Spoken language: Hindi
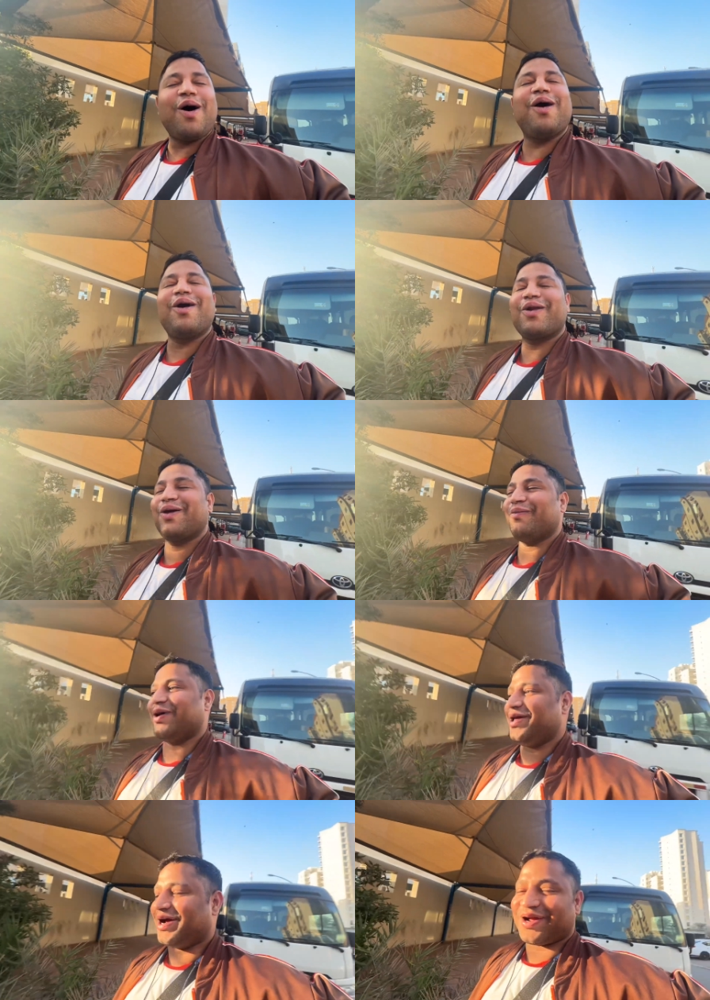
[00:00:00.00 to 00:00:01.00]
और
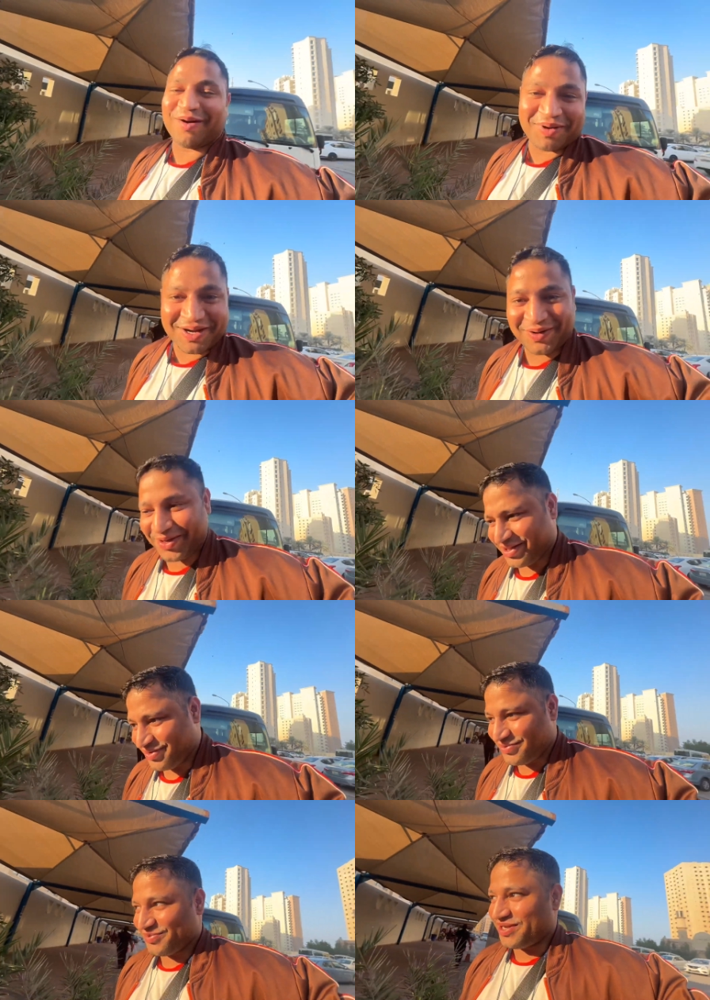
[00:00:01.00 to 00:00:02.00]
भाई हक्का बक्का हो जाता
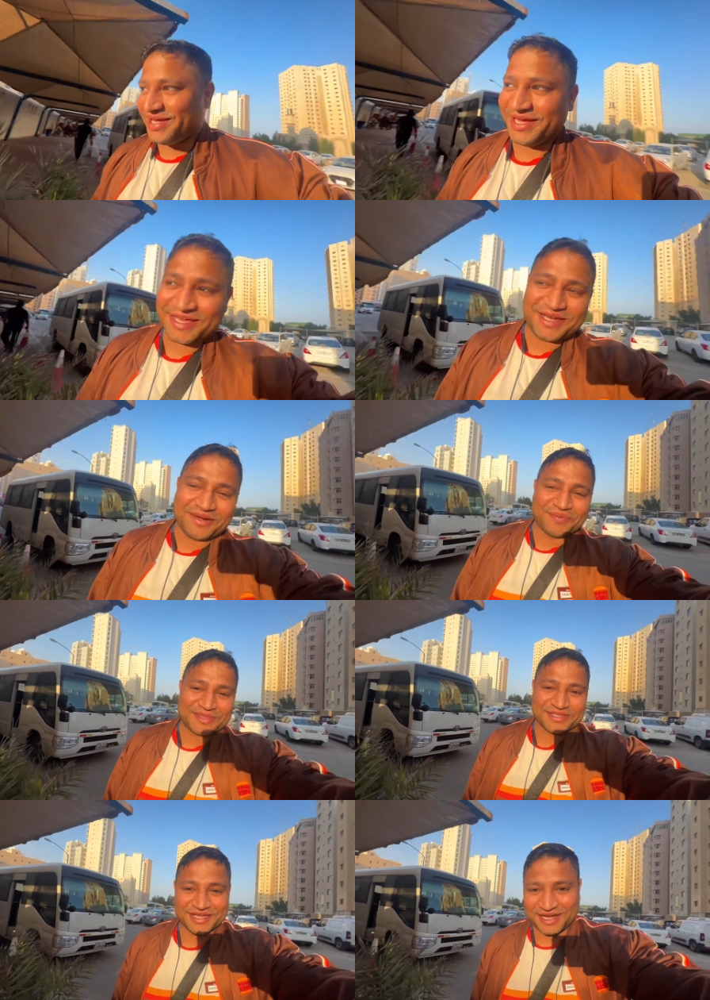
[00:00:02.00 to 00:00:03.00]
हूँ बोला ये क्या
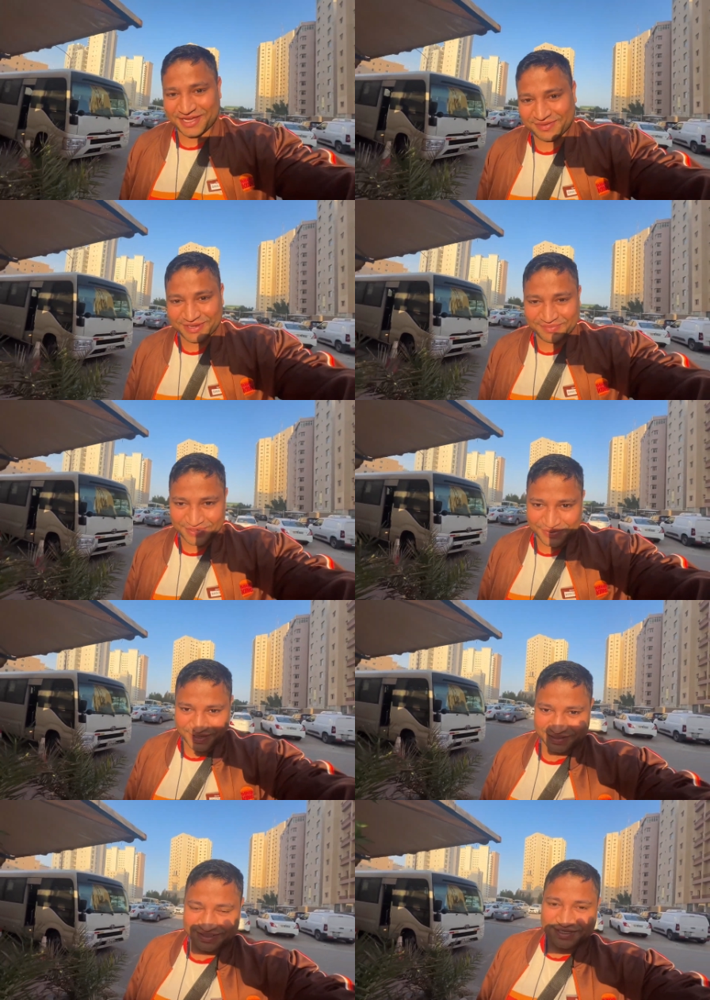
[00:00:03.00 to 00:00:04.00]
मैसेज आ गया भाई मेरे को
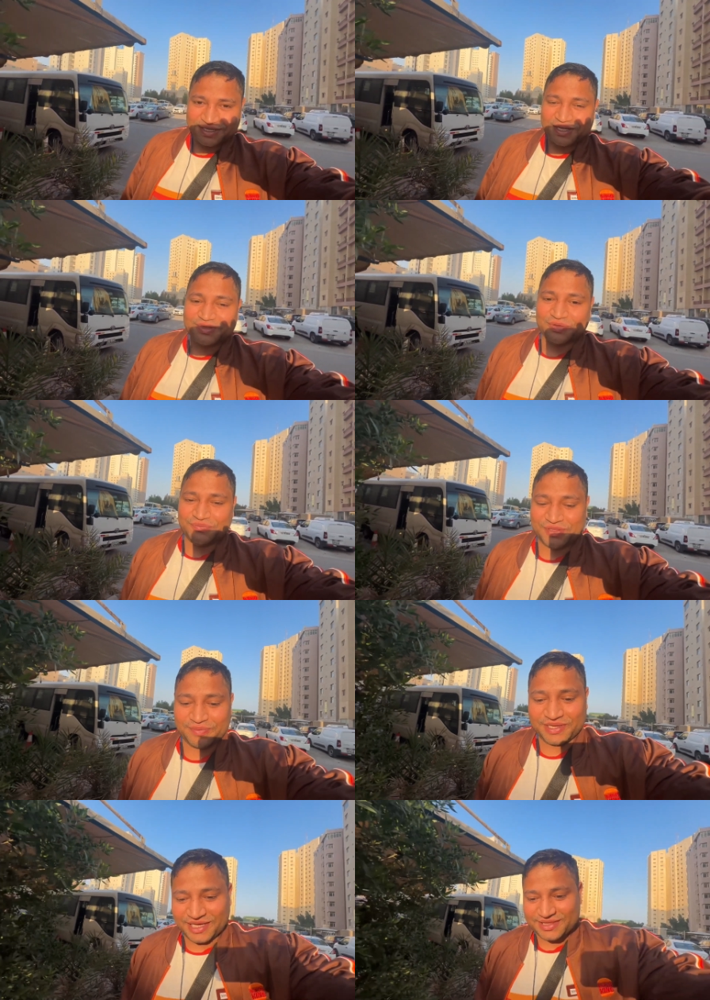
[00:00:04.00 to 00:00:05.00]
आज तो फिर
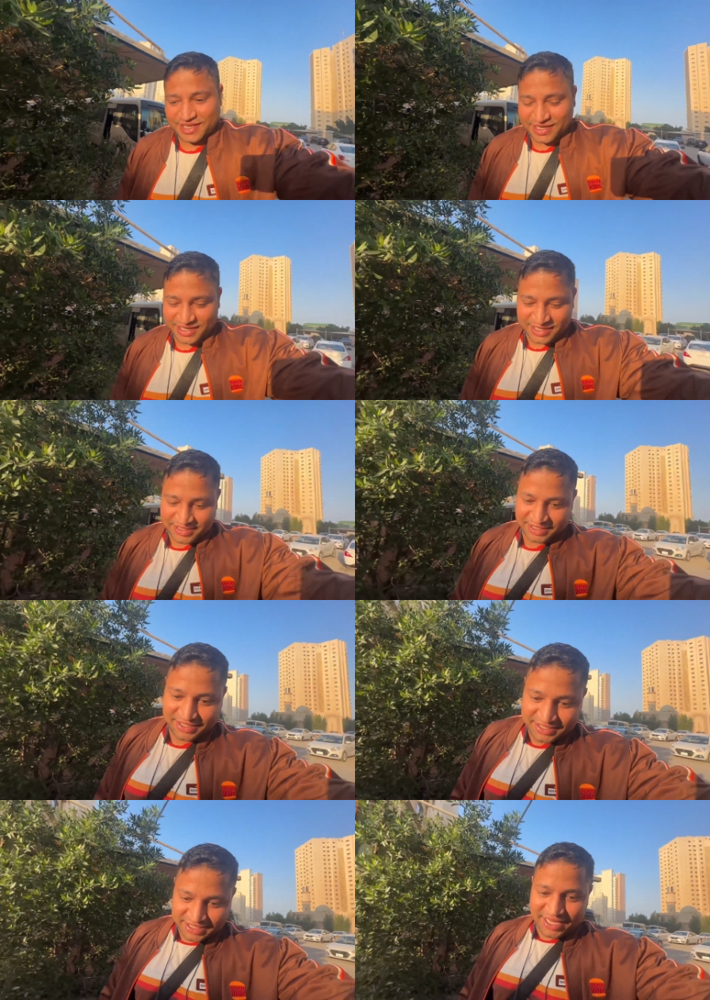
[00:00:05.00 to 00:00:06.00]
भैया सैलरी का
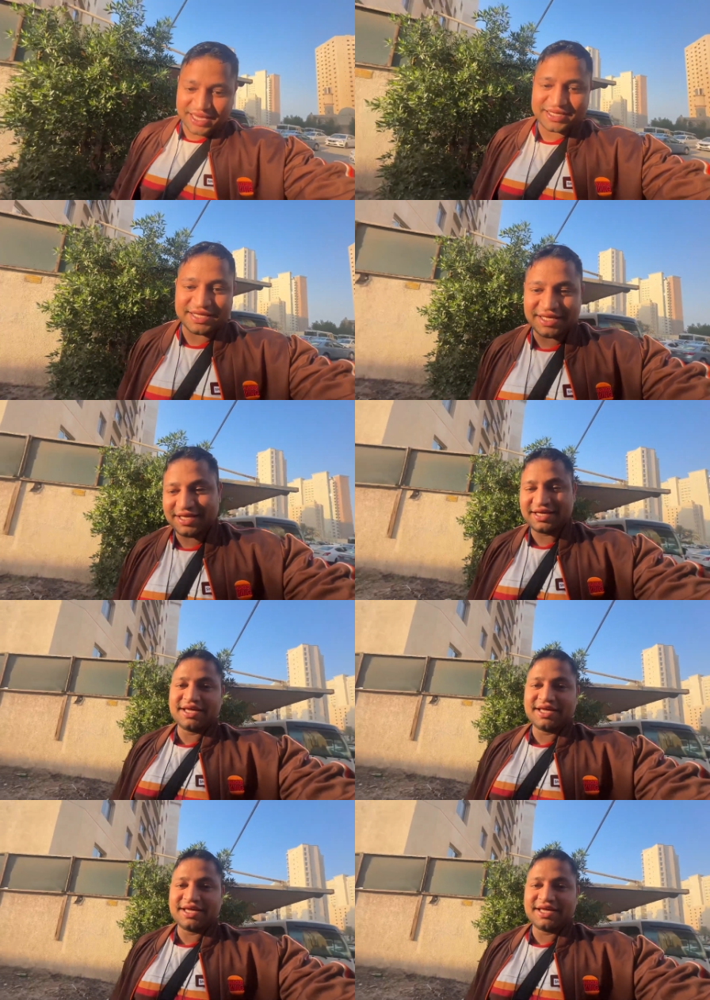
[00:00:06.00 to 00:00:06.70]
सीन ये है कि